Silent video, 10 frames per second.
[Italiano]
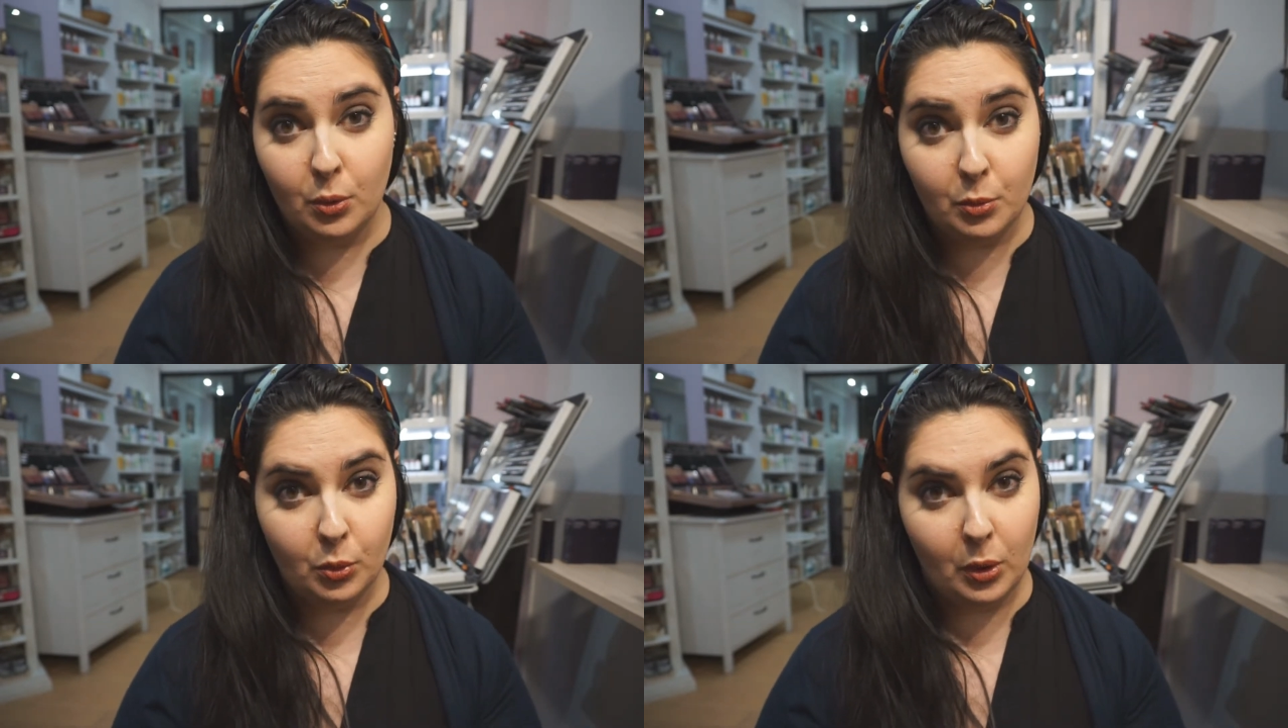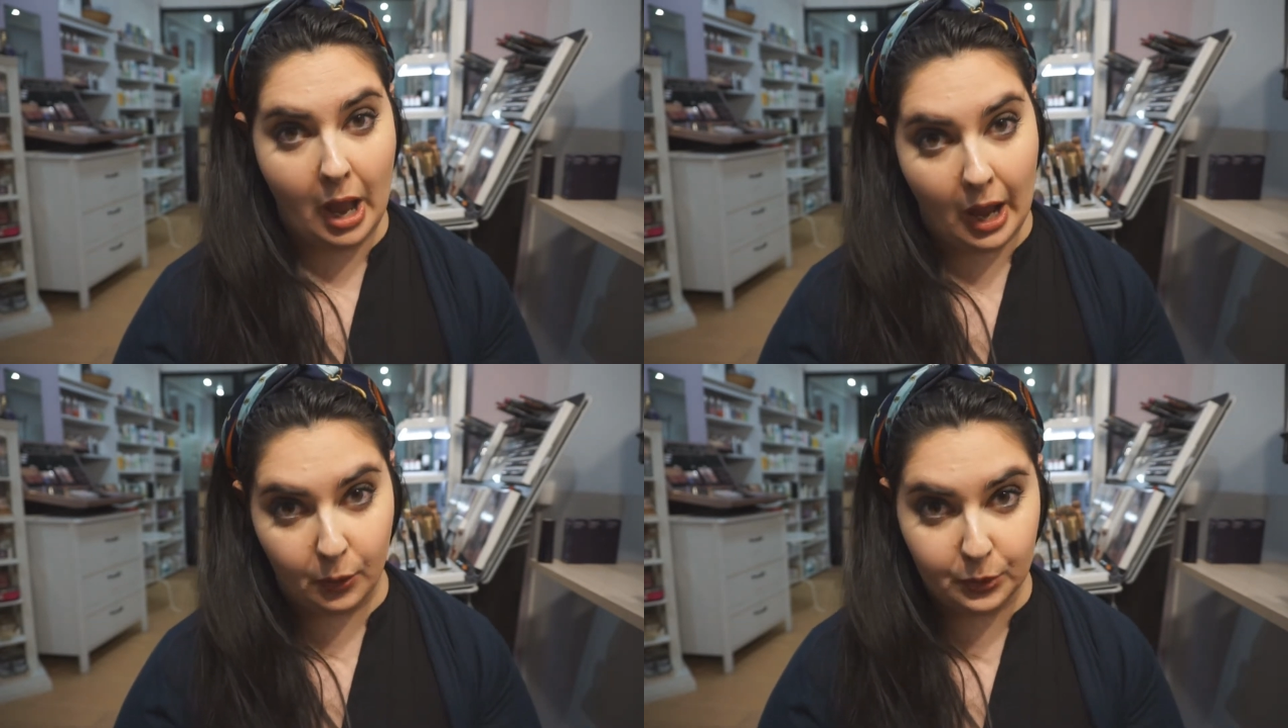
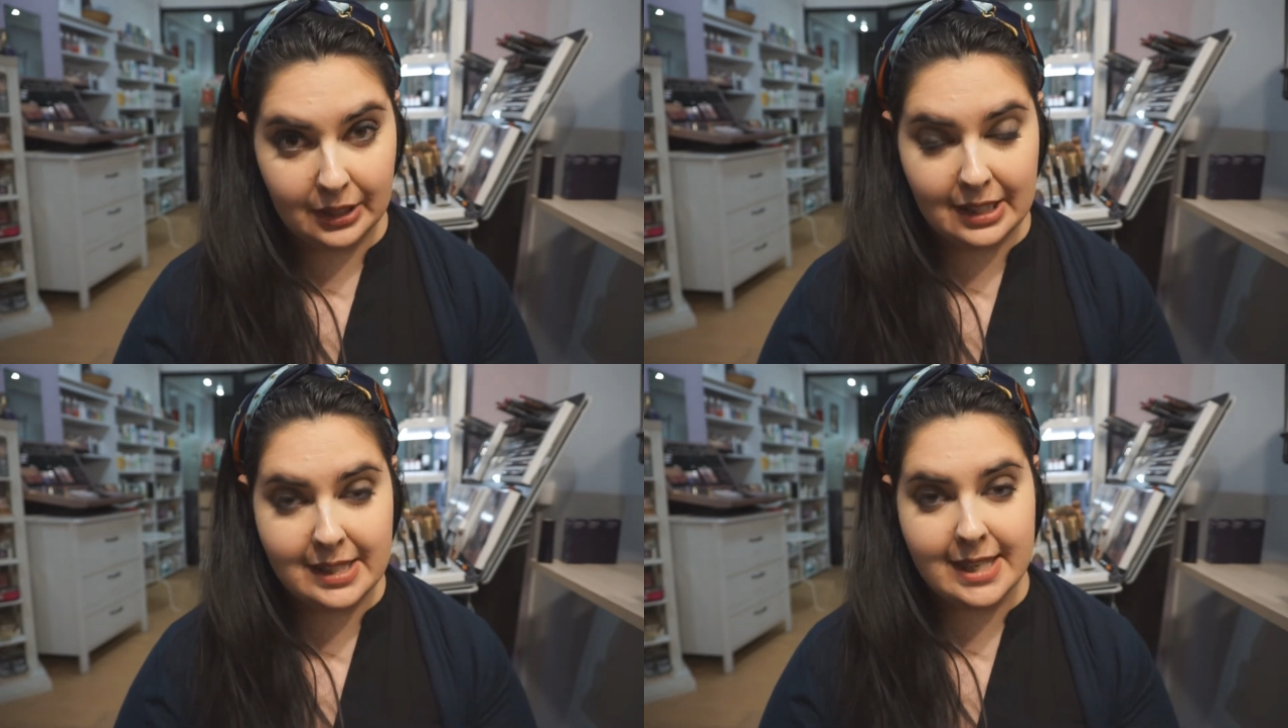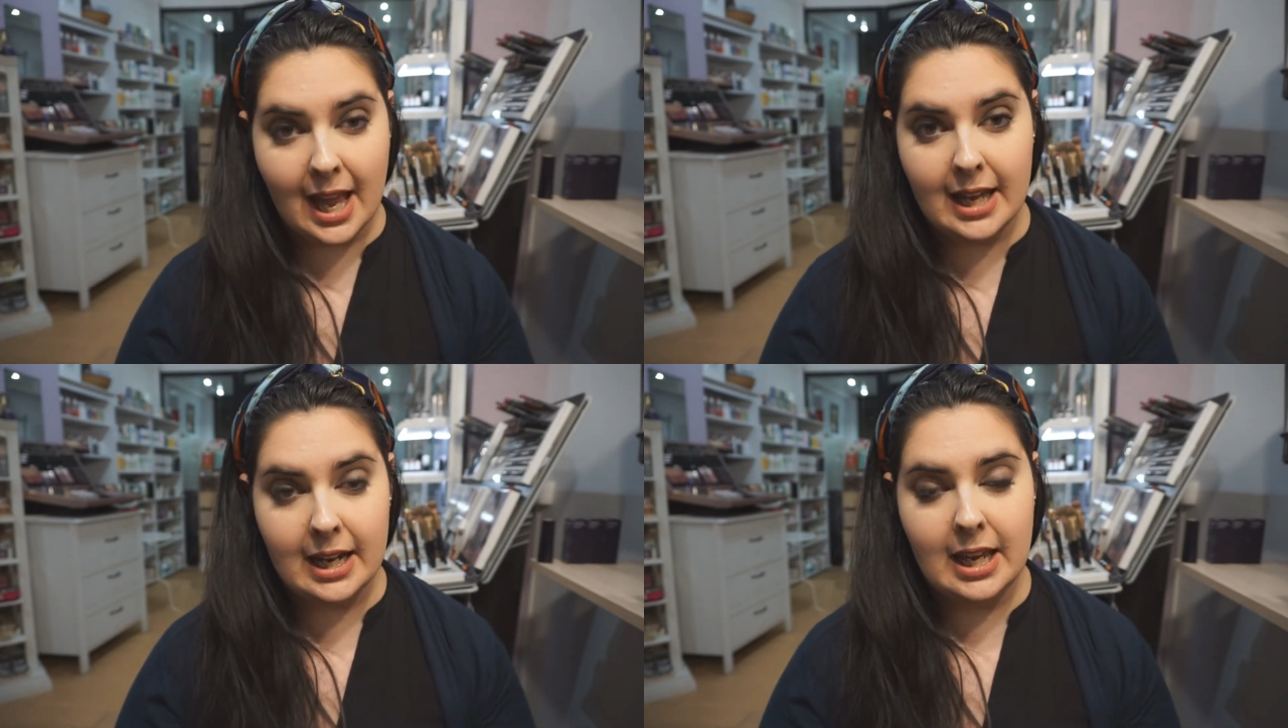comunque a
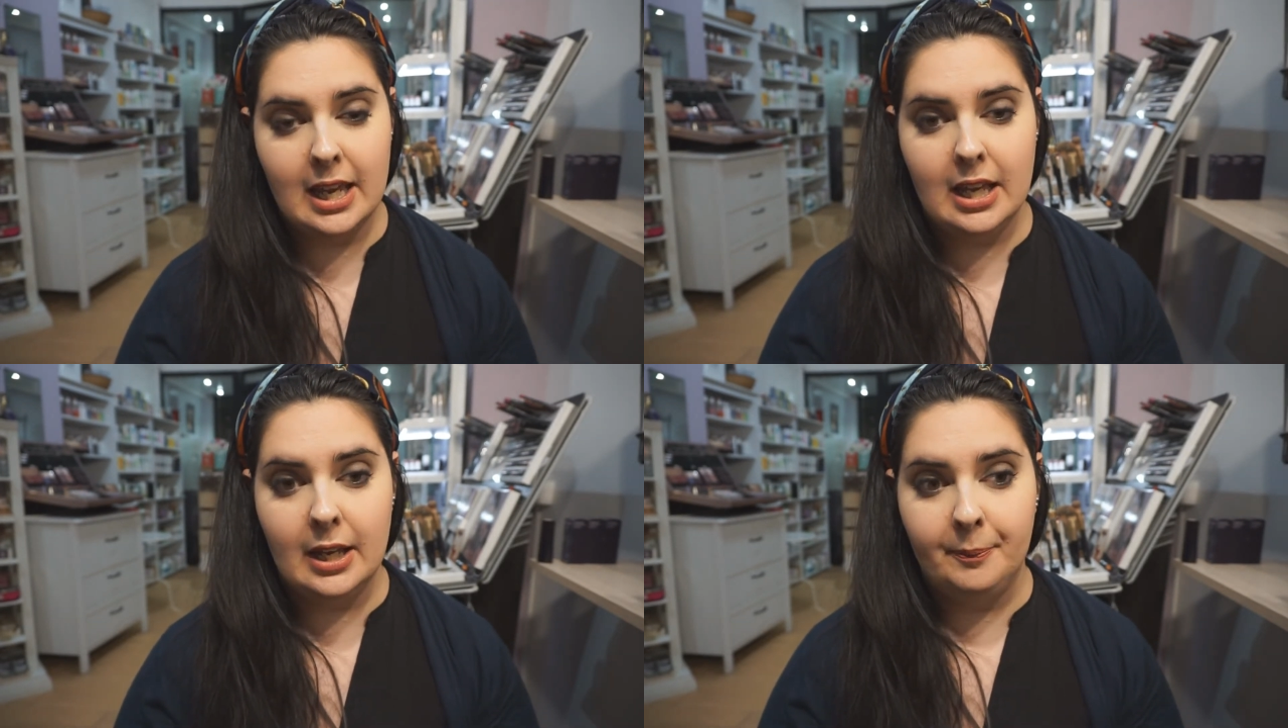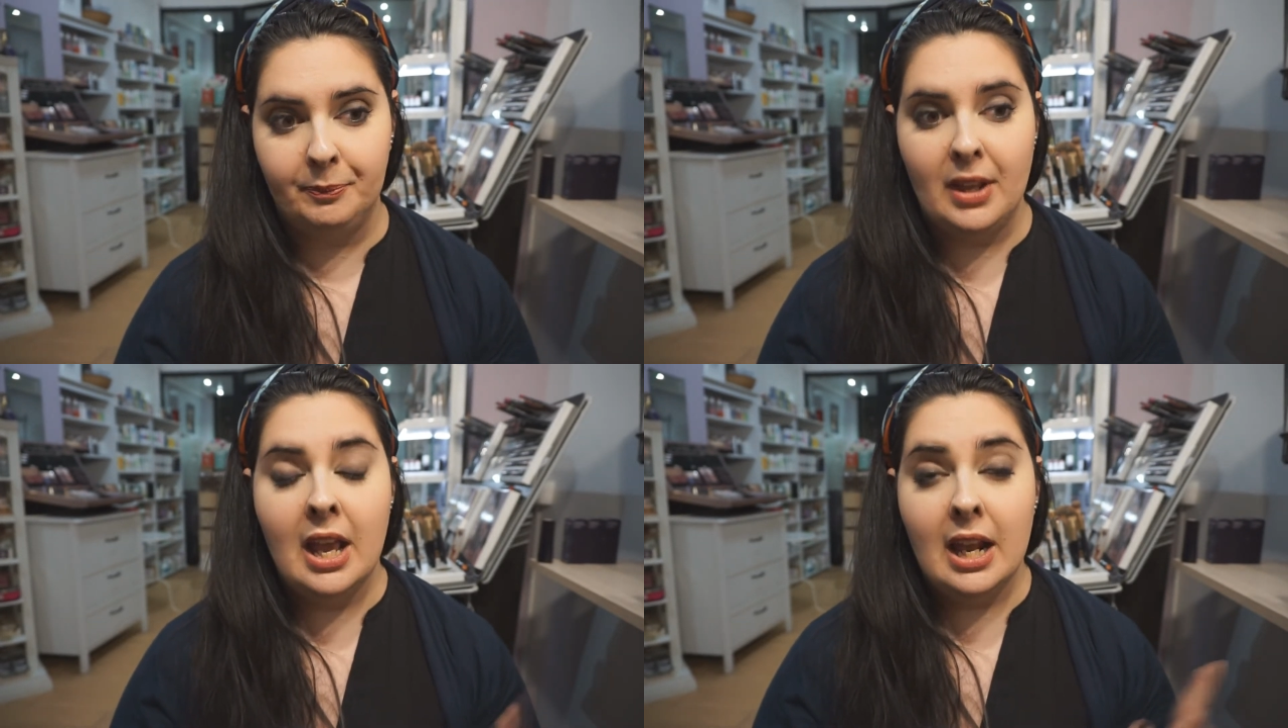utilizzare ehm,